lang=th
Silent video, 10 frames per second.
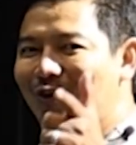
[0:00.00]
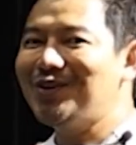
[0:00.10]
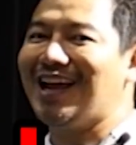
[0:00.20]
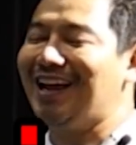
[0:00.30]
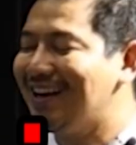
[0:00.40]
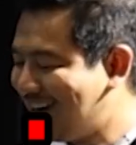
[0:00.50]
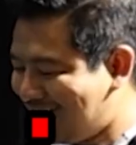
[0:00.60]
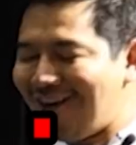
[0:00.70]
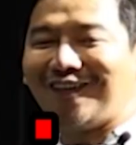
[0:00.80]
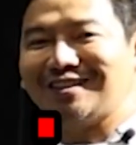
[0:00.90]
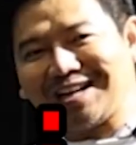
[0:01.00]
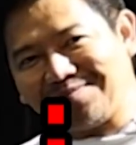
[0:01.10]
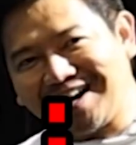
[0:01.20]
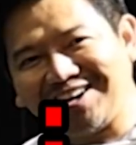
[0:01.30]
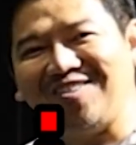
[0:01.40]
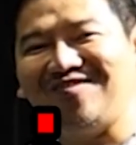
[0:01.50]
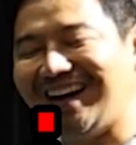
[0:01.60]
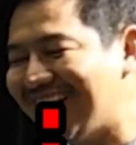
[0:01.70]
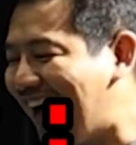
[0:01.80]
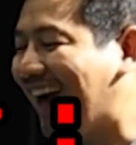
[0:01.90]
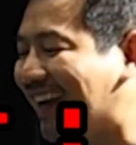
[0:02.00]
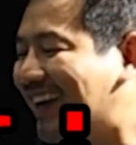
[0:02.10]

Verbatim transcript: รถรุ่นไหนก็สามารถคอมเมนต์ได้